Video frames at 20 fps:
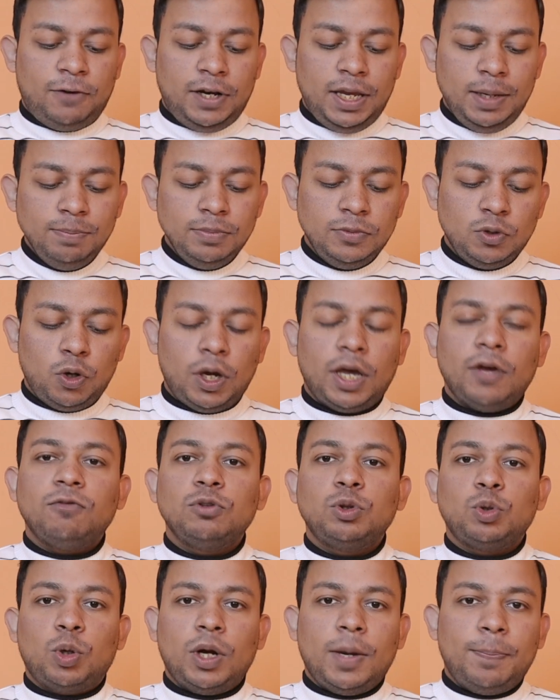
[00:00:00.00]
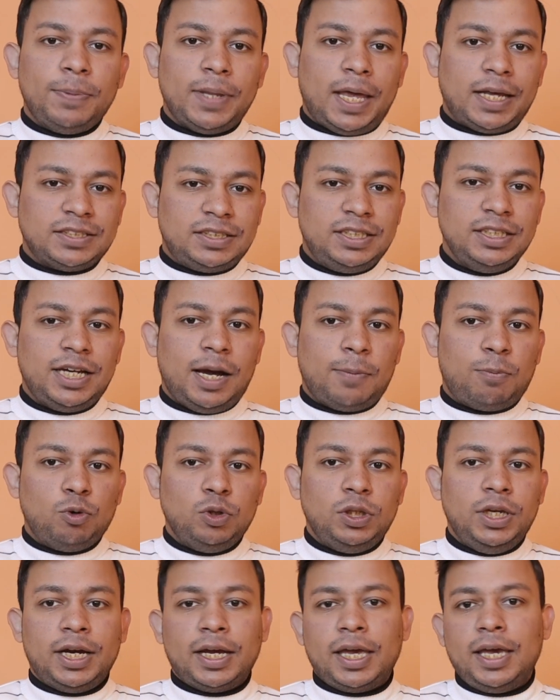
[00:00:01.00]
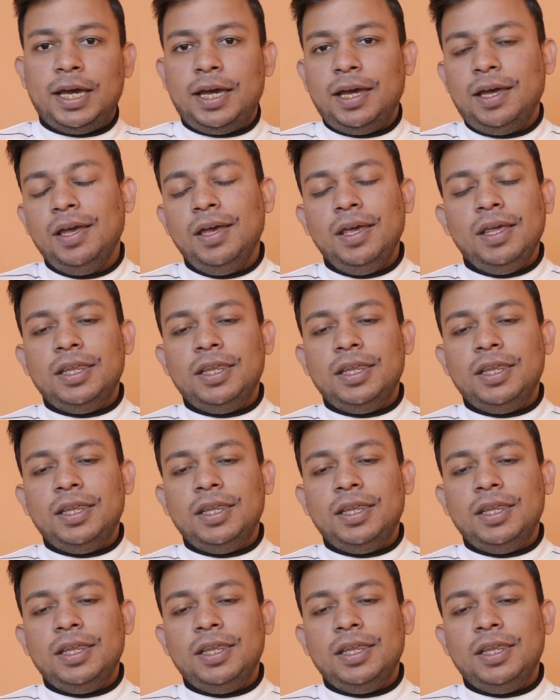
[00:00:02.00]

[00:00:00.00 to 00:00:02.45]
फ्रेम जो है वो थोड़ा प्लास्टिक का आपको दिया गया है